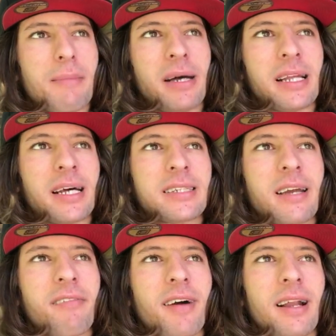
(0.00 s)
É uma
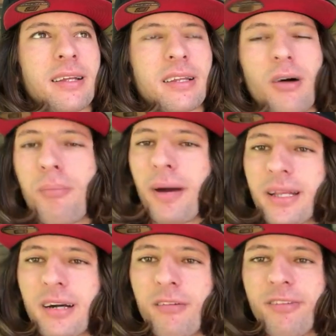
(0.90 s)
dessa que fala, tá o
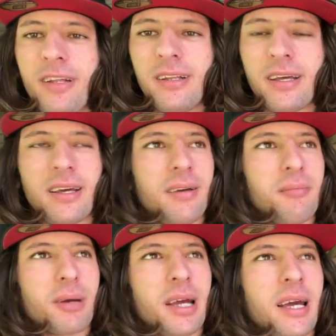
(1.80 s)
pai, tá o filho, né?
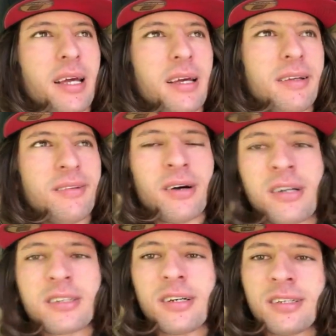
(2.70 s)
Porque
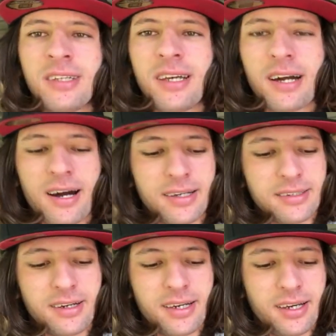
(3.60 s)
nós sozinhos em
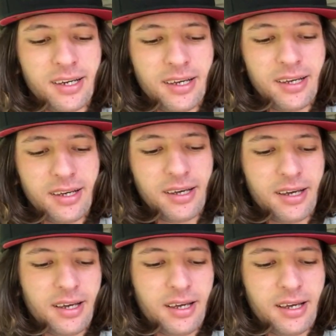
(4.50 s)
casa é,
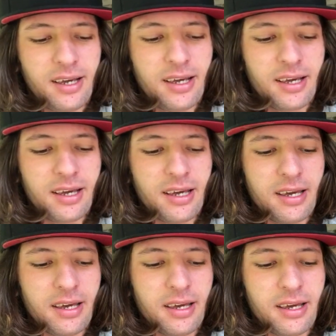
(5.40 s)

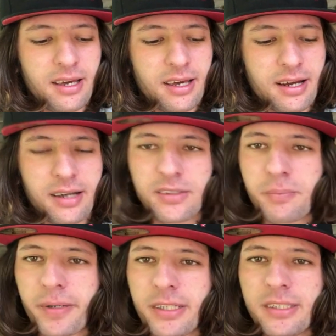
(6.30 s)
é
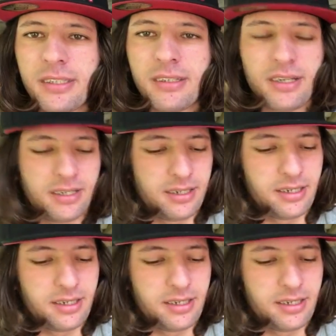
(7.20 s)
casa perdida.